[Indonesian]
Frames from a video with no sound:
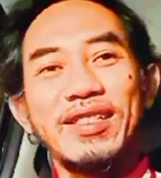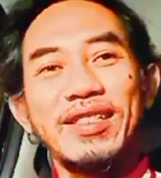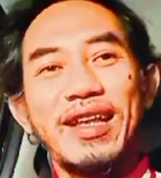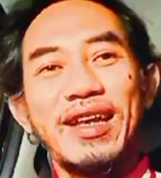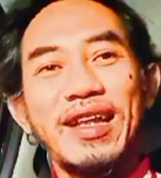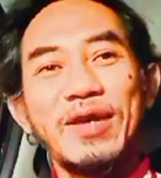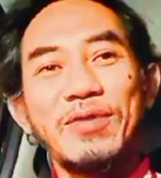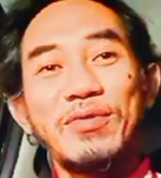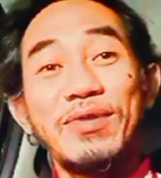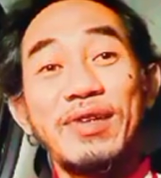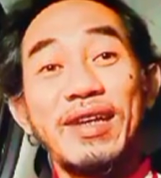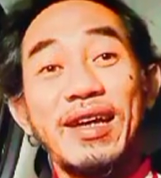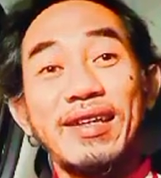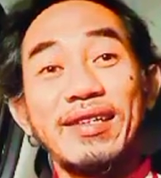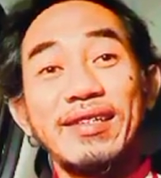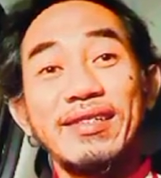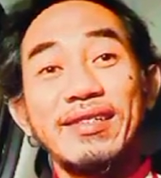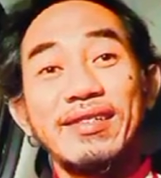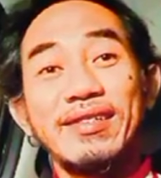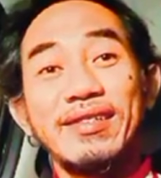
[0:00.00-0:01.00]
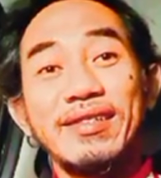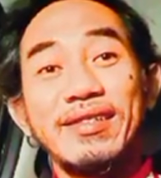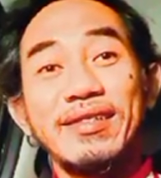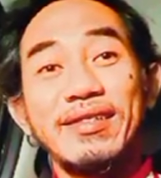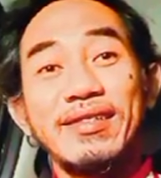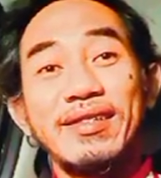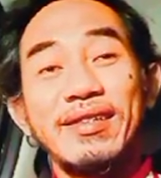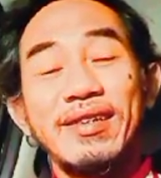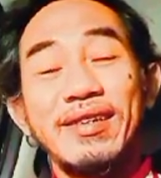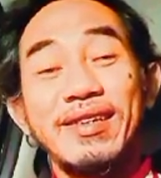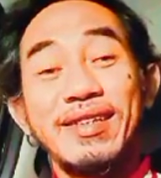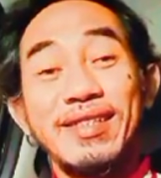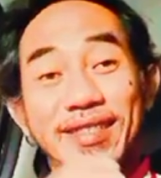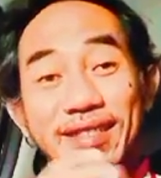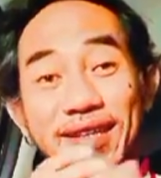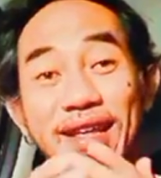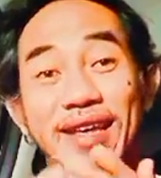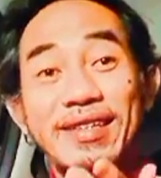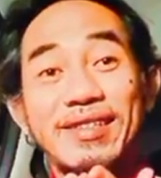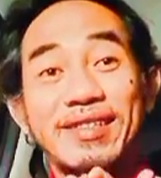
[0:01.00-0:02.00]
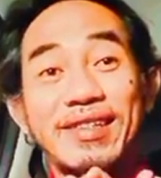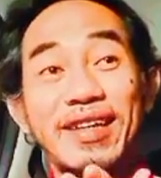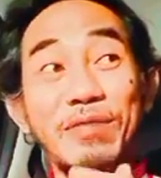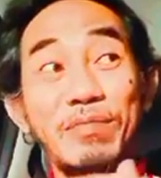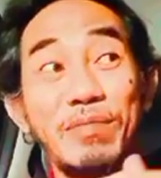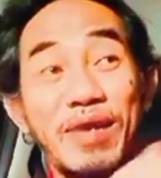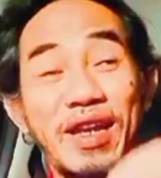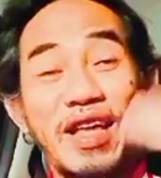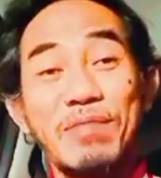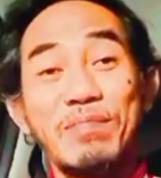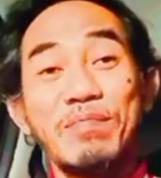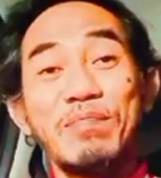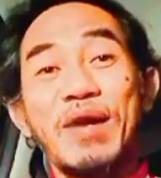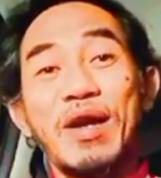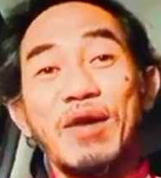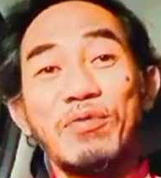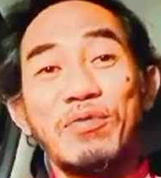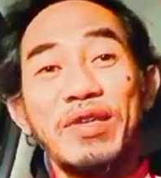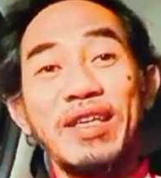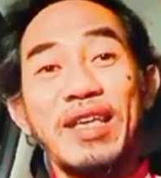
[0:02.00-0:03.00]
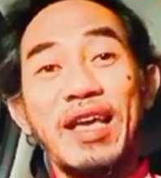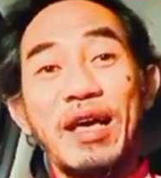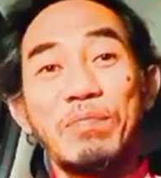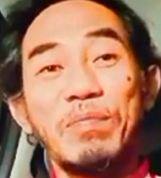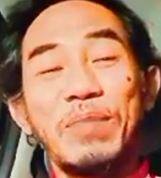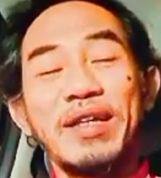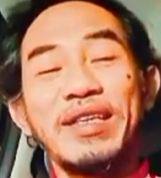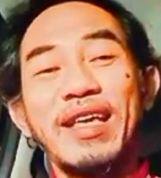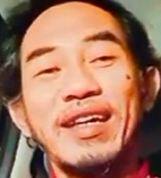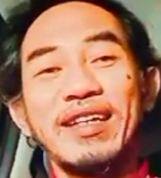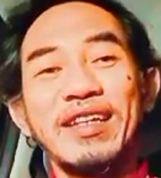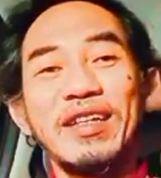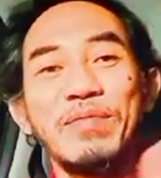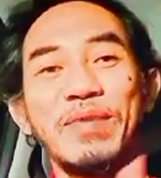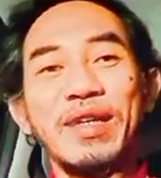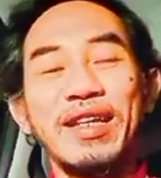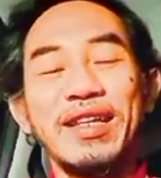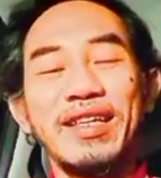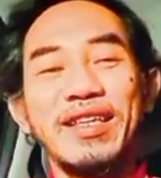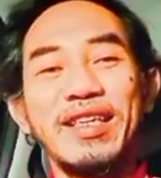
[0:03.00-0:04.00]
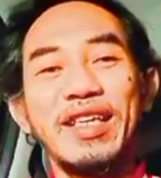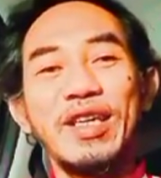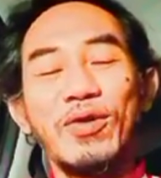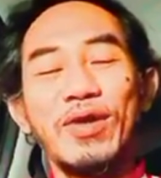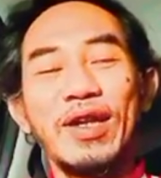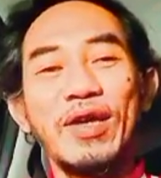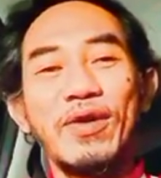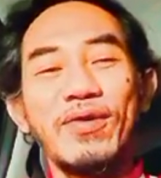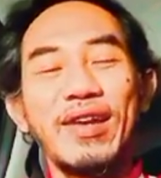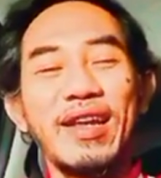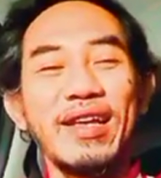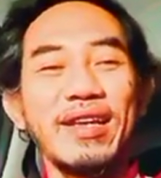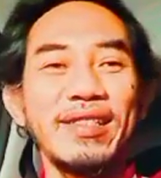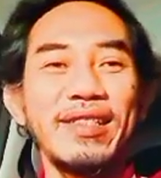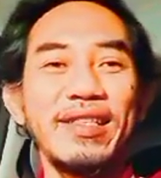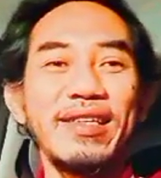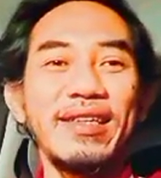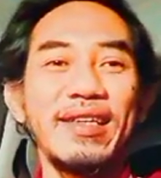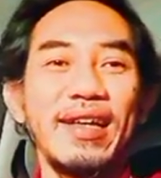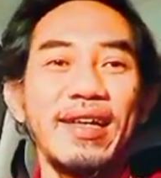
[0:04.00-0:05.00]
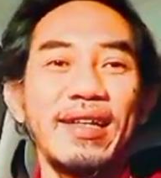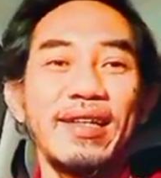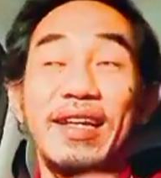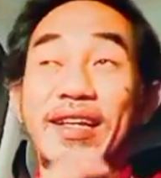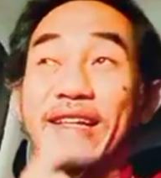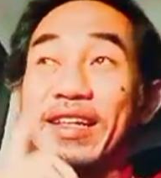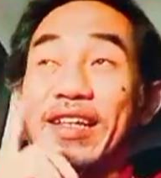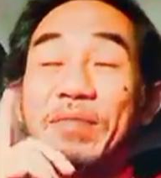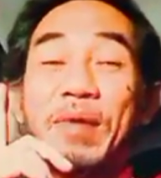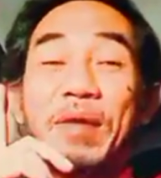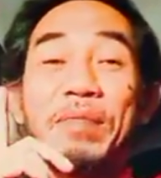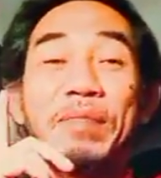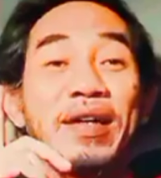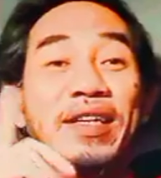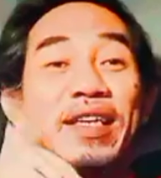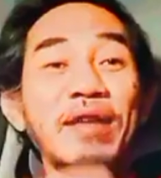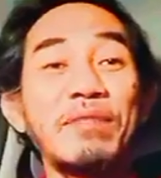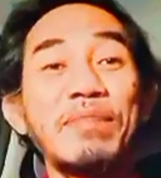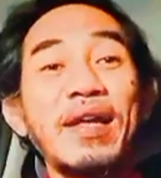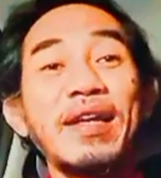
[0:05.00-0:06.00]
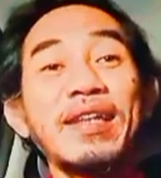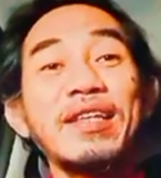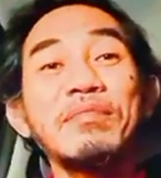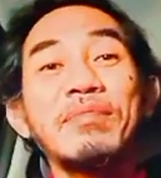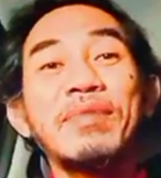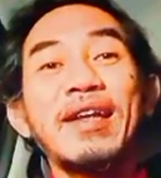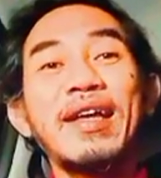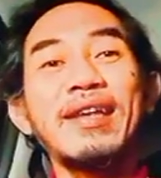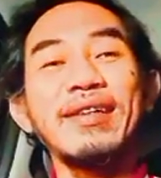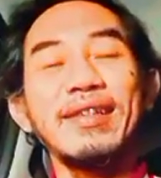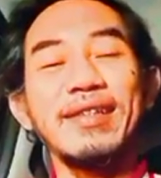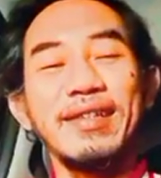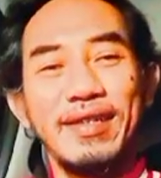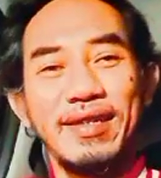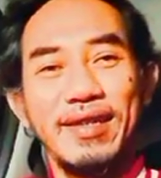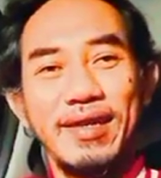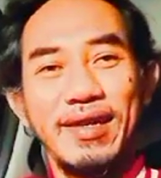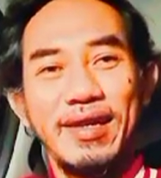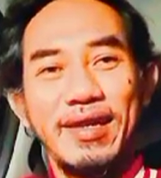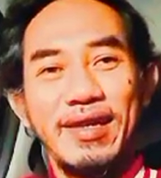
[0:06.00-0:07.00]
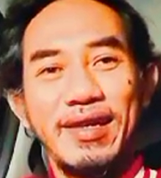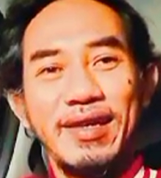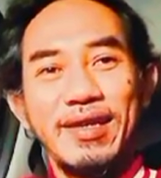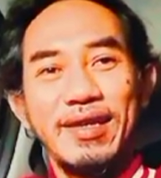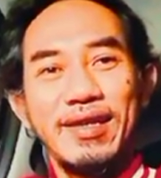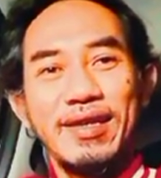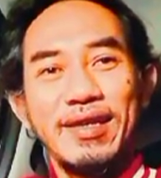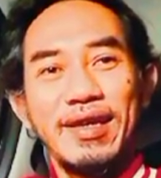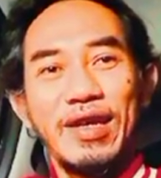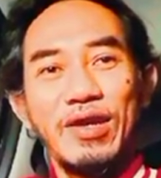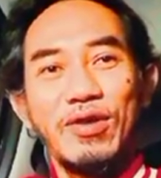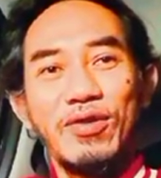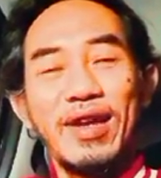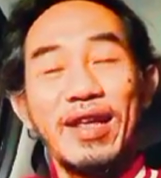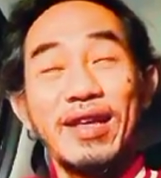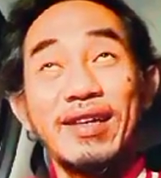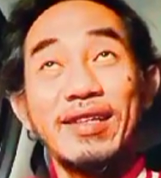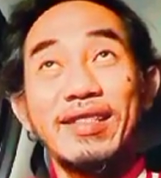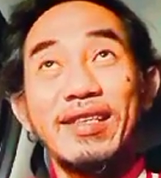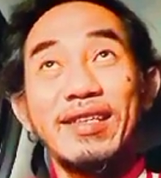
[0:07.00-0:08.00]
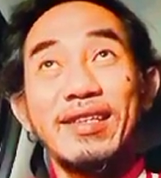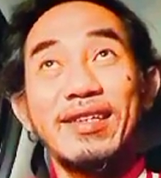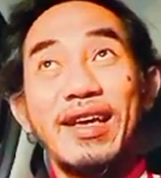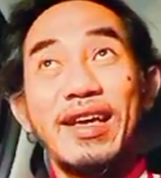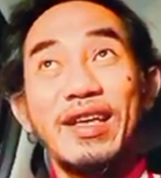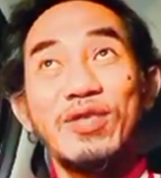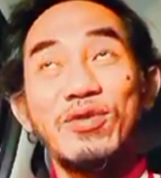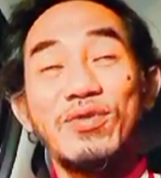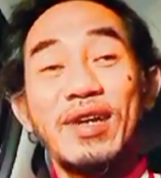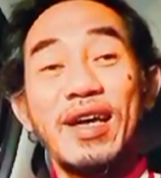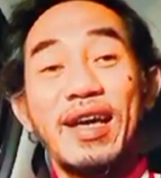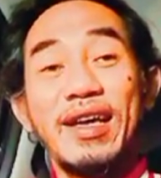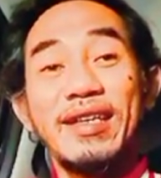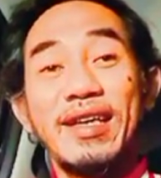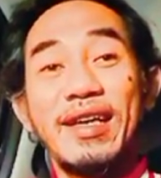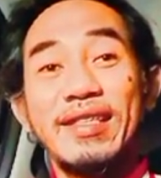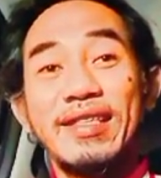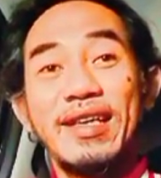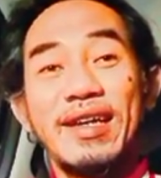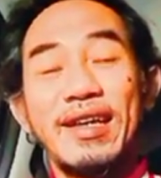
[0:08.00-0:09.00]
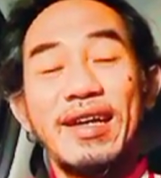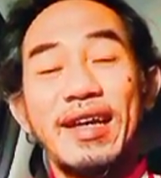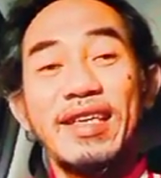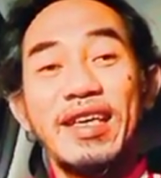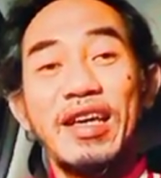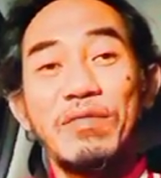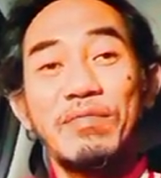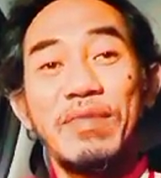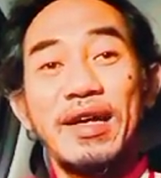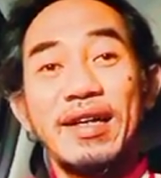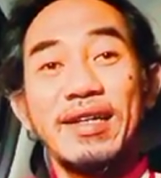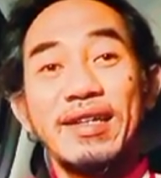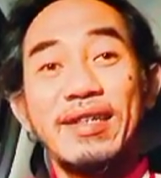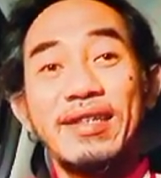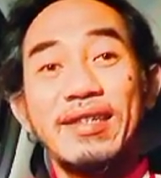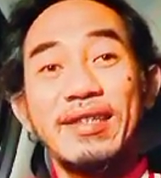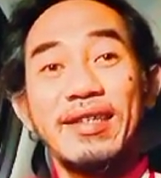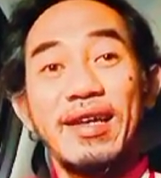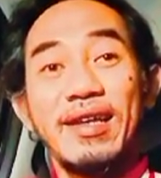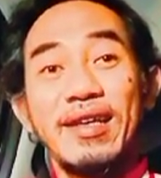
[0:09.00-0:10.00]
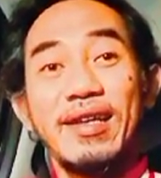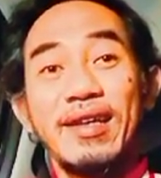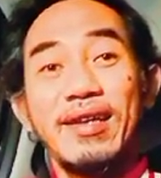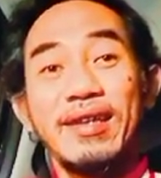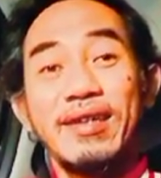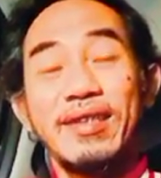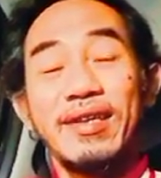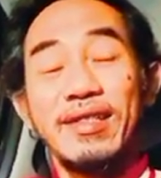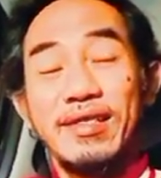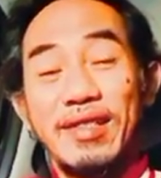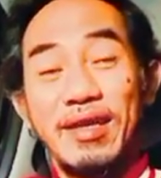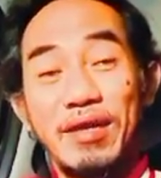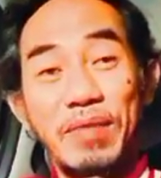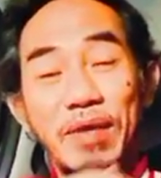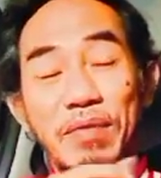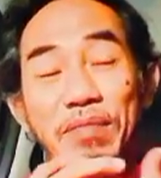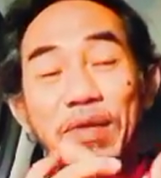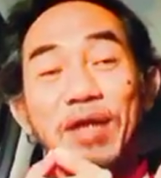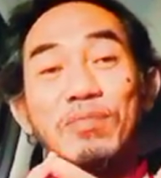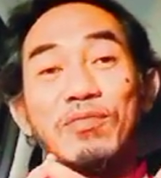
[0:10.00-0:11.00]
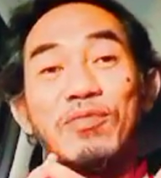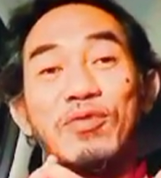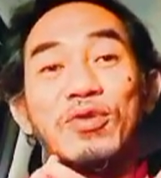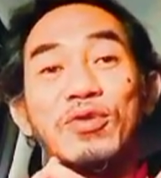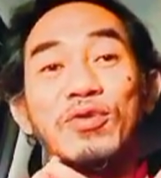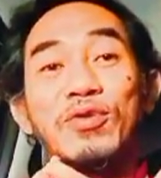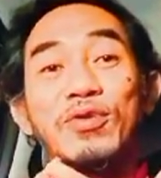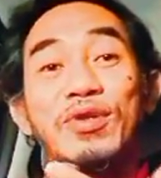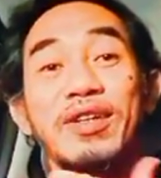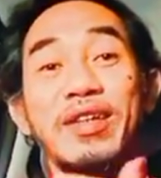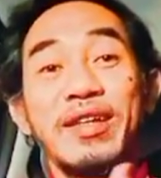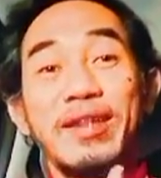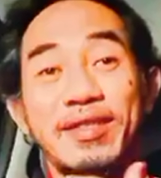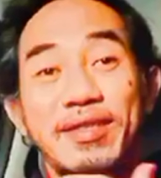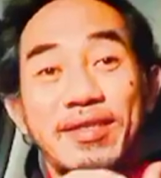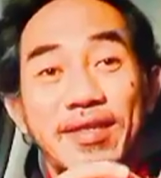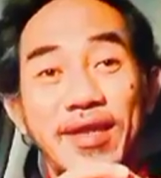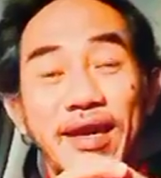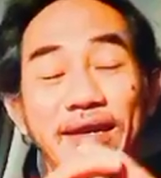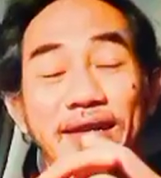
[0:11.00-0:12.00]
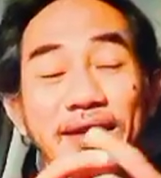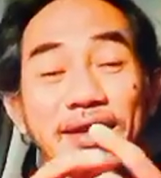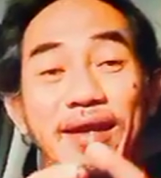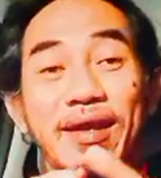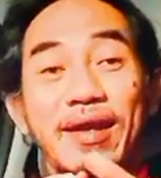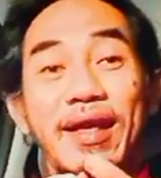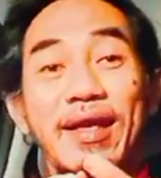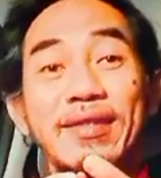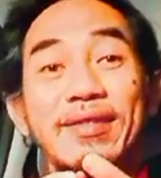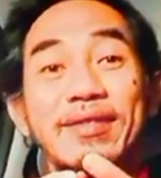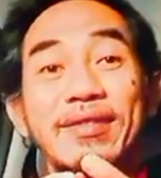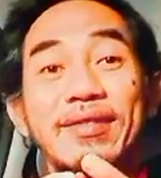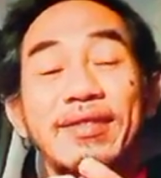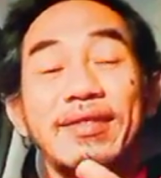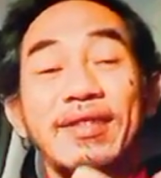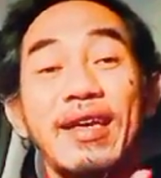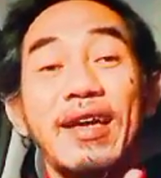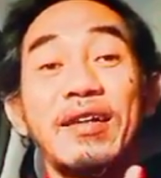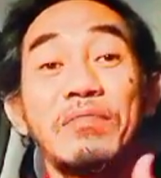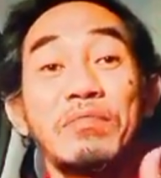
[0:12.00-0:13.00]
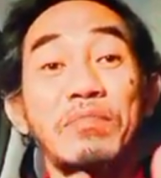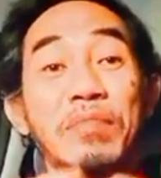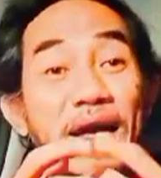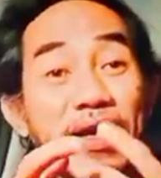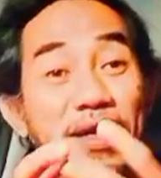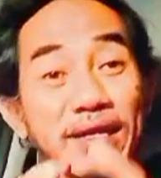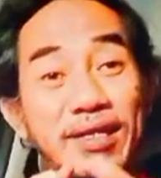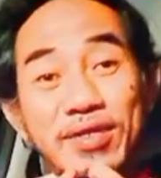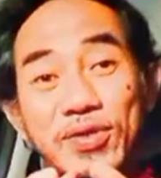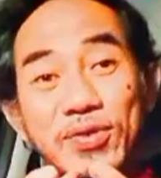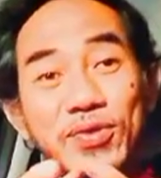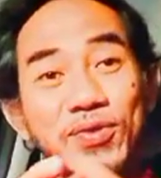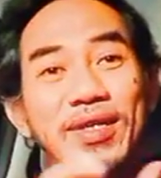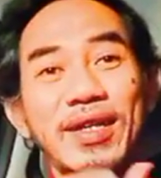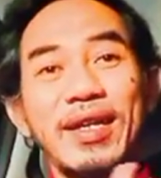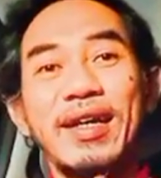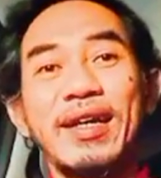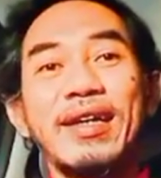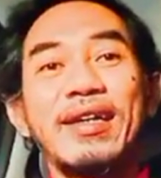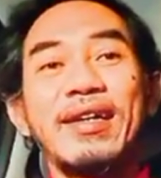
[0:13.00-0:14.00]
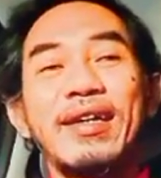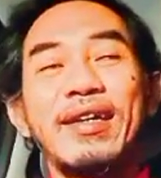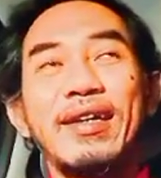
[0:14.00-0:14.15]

kita lakukan? Jelaskan melampaui apa yang dimiliki oleh orang ketiga dan ini memang yang paling berat nih. Kalau orang ketiga itu kayanya kaya banget ya kita memang butuh kerja keras yang banget juga